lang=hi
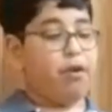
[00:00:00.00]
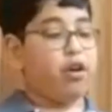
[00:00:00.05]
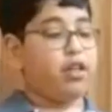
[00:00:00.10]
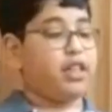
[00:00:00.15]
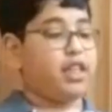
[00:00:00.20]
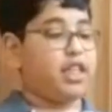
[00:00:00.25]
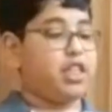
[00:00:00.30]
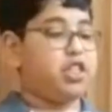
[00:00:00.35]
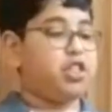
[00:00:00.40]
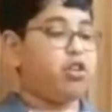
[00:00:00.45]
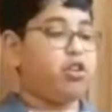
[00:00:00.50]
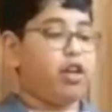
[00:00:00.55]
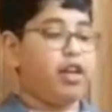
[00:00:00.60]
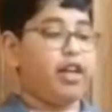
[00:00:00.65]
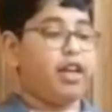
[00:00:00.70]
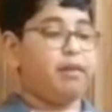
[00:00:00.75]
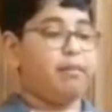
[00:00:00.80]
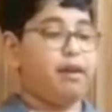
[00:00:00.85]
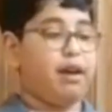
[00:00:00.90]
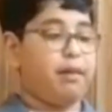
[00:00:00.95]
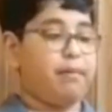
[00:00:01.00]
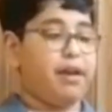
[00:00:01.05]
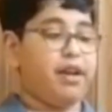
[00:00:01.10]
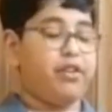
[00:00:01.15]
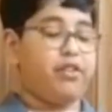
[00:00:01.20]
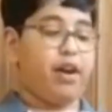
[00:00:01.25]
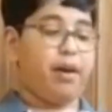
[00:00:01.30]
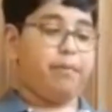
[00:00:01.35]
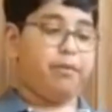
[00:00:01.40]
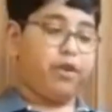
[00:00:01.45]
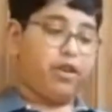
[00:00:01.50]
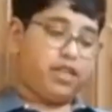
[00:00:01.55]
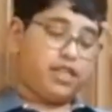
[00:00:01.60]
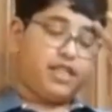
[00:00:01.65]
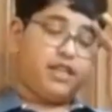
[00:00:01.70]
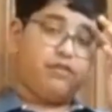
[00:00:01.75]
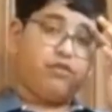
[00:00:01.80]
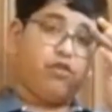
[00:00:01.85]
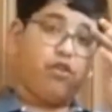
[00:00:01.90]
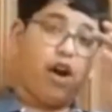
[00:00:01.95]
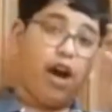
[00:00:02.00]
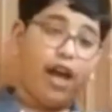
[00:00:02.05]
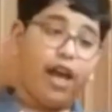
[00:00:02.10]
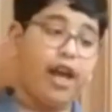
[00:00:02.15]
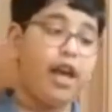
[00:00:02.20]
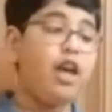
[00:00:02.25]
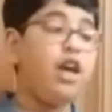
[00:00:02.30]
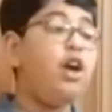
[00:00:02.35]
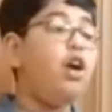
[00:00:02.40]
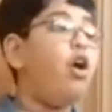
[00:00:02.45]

बहुत ही अच्छी क्वालिटी में हमें ट्राईपॉड रिसीव हुआ है